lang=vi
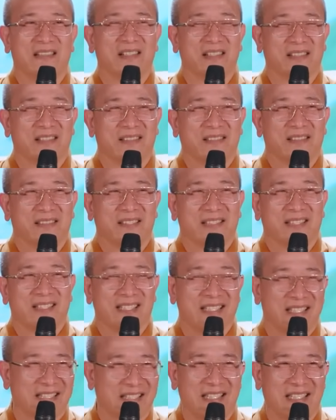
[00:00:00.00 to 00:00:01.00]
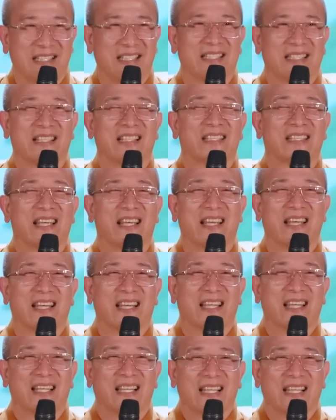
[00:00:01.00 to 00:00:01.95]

thương, rất xin là rất dễ.